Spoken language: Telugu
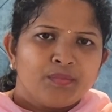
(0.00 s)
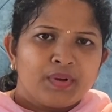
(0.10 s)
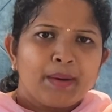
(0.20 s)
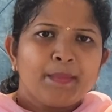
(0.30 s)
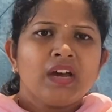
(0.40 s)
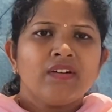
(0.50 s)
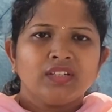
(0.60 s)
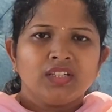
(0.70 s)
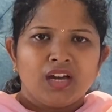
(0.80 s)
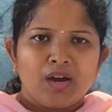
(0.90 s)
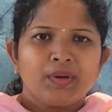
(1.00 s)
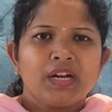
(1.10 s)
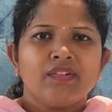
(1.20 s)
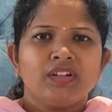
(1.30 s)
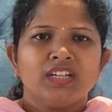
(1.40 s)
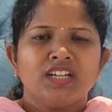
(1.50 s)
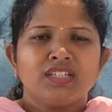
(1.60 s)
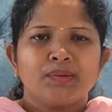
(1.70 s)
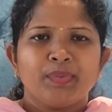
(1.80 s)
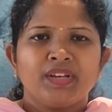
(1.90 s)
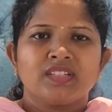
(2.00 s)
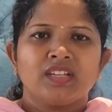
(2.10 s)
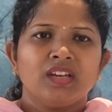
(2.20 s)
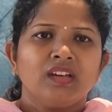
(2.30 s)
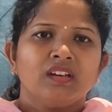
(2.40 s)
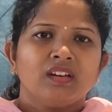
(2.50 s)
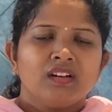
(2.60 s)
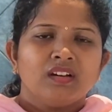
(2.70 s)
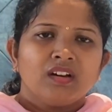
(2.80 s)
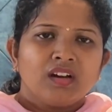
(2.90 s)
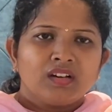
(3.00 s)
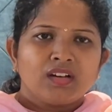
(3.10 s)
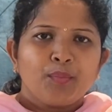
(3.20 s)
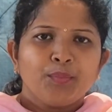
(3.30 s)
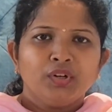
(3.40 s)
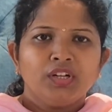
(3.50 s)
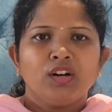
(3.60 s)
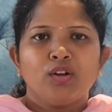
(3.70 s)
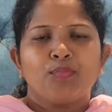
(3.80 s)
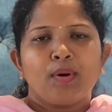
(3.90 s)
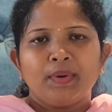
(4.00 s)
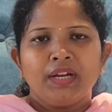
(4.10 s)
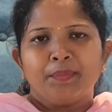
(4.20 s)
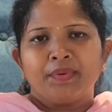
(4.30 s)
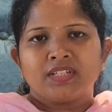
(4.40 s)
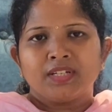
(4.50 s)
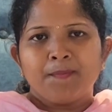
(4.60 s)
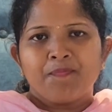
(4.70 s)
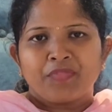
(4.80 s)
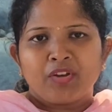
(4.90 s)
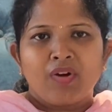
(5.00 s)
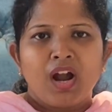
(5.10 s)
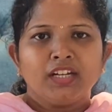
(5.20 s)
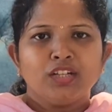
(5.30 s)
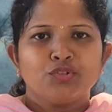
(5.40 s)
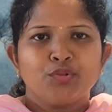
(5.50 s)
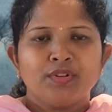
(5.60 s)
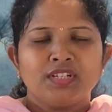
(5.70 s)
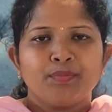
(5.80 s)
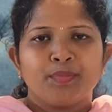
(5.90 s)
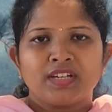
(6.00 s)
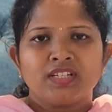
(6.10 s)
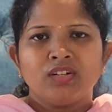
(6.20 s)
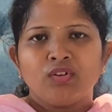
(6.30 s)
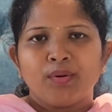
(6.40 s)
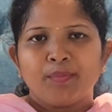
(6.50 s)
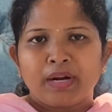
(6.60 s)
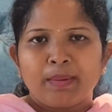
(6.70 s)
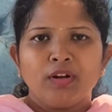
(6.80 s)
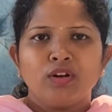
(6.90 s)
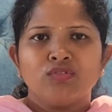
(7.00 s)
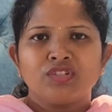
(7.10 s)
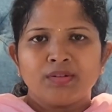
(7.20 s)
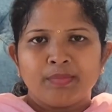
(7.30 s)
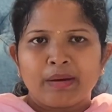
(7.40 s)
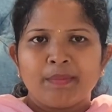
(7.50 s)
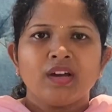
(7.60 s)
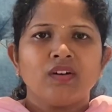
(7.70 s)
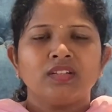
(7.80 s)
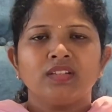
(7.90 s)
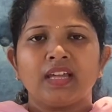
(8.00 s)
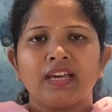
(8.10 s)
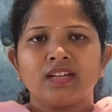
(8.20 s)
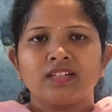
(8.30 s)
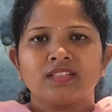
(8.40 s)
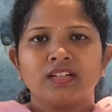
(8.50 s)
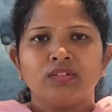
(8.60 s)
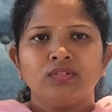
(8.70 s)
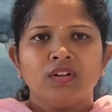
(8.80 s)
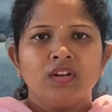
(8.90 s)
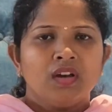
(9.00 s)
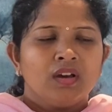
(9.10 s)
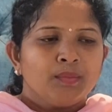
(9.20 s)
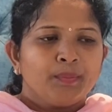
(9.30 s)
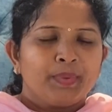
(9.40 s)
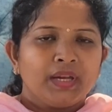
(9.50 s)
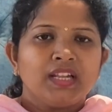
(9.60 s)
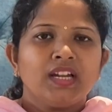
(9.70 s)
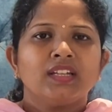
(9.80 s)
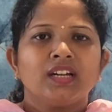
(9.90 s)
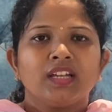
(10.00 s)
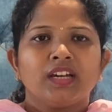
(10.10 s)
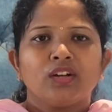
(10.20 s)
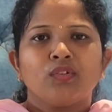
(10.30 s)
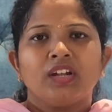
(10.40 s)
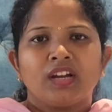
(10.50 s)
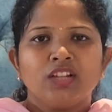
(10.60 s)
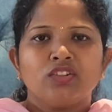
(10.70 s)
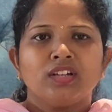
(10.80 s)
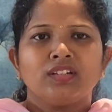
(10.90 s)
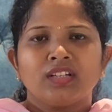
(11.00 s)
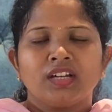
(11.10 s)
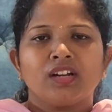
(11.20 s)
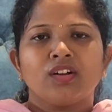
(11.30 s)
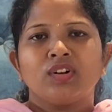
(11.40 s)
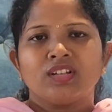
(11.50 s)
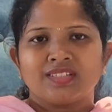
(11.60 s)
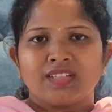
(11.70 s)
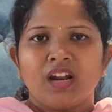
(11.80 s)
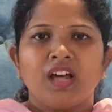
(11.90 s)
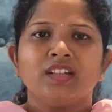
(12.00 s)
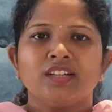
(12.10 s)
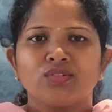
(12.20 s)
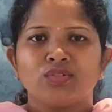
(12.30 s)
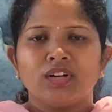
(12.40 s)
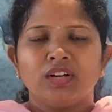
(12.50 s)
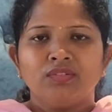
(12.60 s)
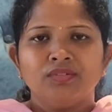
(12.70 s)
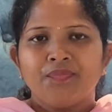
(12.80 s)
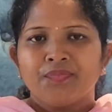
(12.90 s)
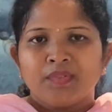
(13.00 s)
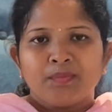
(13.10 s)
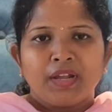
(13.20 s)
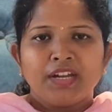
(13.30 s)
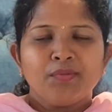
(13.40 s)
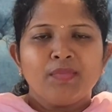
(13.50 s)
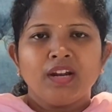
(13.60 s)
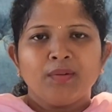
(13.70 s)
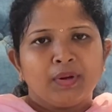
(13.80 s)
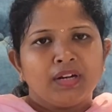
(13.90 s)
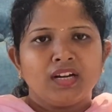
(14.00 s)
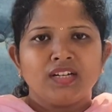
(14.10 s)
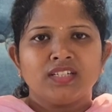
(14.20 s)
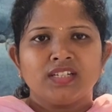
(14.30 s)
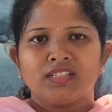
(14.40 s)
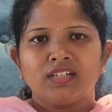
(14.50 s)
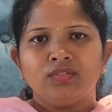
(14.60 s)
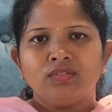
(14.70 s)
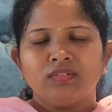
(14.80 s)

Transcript: భ్రమరావతి అమరావతి అని చెప్పేసి కంప్యూటర్లో బొమ్మలేపించి వాటిని చూపించి ప్రజల్ని ఒక భ్రమలో ఉంచి భ్రమరావతిని తయారు చేశాడు పేదలందరి దగ్గర కూడా రైతులందరి దగ్గర కూడా స్థలాలు తీసుకున్నాడు పనికి మాల పనులన్నీ చేశాడు